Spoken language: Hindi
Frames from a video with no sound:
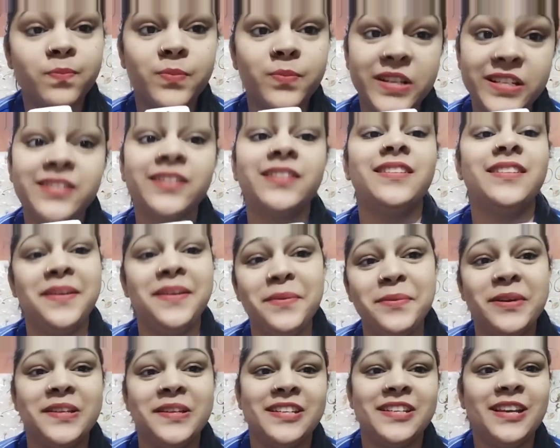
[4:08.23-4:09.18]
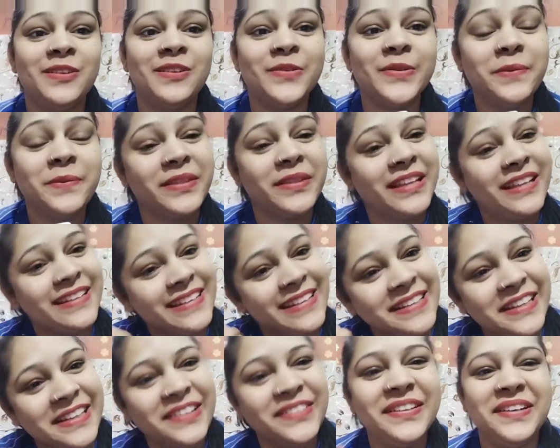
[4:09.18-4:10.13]
पसंद की भेजी है इन्होंने पता नहीं
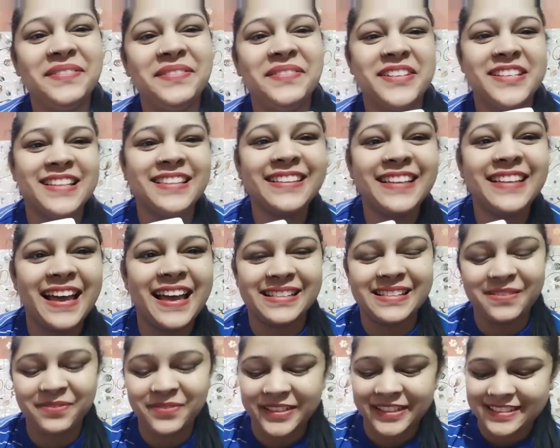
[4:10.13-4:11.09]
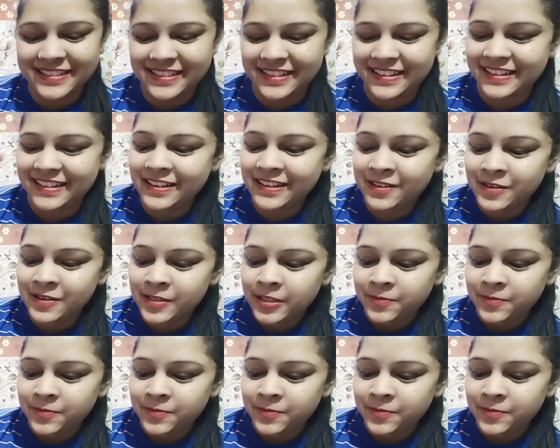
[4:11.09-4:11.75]
इन्हें मेरी पसंद कैसे पता चल गई